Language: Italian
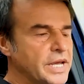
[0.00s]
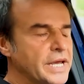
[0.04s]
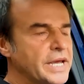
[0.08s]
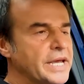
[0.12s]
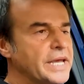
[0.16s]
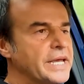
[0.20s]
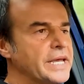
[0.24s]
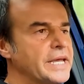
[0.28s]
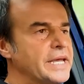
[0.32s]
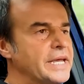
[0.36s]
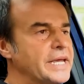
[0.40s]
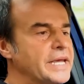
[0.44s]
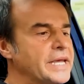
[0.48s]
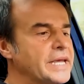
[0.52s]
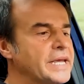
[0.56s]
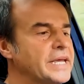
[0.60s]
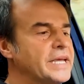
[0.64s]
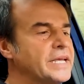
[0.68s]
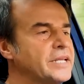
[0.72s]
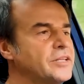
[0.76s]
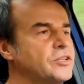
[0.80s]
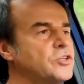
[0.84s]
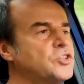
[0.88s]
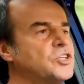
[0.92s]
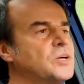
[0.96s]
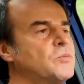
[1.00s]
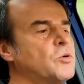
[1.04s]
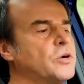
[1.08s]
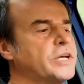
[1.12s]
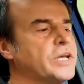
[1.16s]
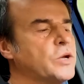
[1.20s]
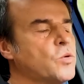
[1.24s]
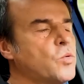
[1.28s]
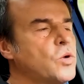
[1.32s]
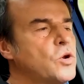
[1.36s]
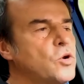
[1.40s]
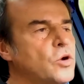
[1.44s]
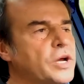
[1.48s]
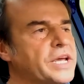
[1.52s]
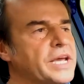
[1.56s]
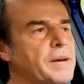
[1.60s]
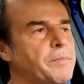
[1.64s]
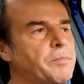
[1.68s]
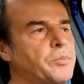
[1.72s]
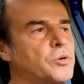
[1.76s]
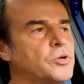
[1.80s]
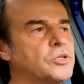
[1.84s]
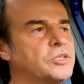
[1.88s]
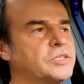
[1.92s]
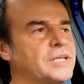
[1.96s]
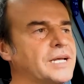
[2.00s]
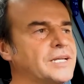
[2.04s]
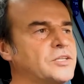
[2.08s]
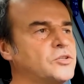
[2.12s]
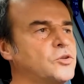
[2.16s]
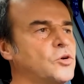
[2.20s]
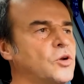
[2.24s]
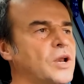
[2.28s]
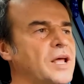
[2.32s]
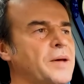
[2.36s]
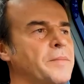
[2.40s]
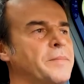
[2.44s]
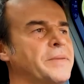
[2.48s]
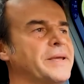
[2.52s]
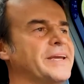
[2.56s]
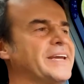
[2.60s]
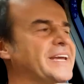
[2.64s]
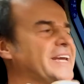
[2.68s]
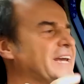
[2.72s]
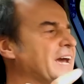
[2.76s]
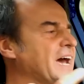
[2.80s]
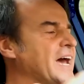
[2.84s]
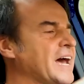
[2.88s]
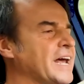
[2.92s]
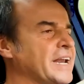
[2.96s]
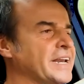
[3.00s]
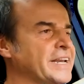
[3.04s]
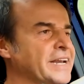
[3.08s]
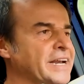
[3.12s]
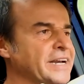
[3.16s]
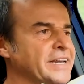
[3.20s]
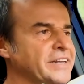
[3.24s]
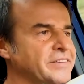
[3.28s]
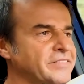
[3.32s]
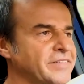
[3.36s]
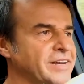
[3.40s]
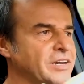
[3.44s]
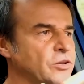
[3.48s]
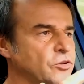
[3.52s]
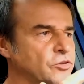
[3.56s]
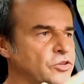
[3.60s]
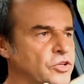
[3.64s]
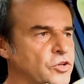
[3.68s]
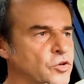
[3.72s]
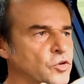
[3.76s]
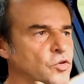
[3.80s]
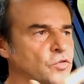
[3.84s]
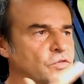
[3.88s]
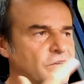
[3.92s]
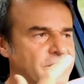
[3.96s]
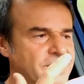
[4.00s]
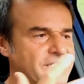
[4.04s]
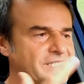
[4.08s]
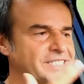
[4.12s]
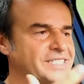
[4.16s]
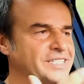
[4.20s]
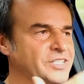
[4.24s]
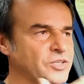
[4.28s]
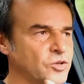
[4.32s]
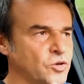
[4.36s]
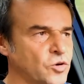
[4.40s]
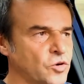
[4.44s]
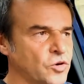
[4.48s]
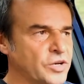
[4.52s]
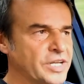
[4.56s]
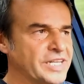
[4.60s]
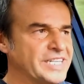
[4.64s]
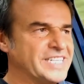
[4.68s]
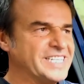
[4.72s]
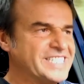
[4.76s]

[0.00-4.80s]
E diciamo che quello che ha portato la Megan a livello di innovazione,